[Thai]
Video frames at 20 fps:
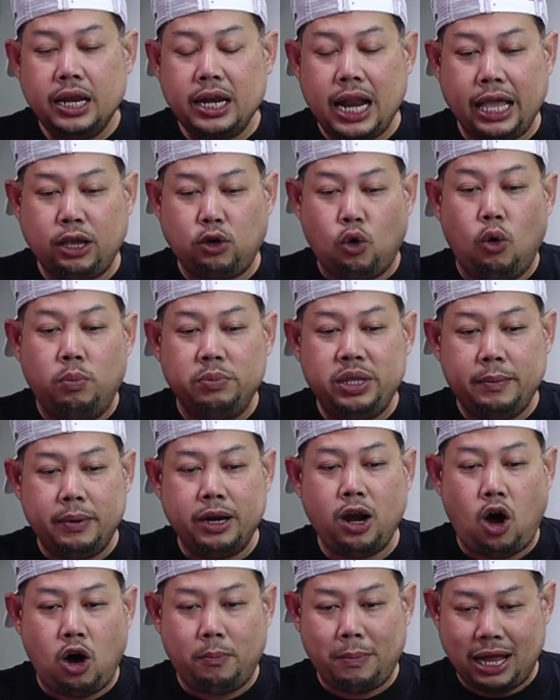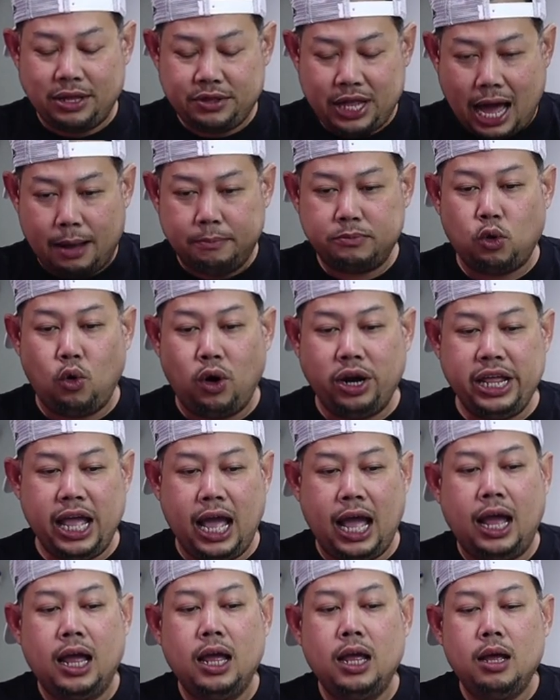ในกลุ่มที่มันออกมา 3 ตัว
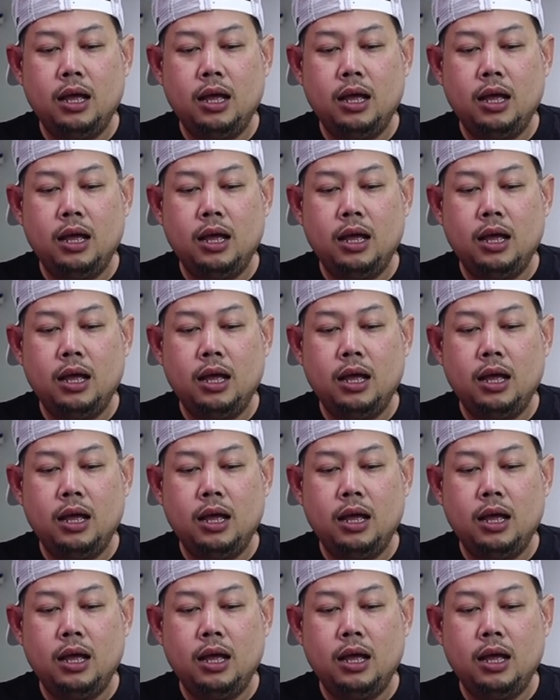เนี้ย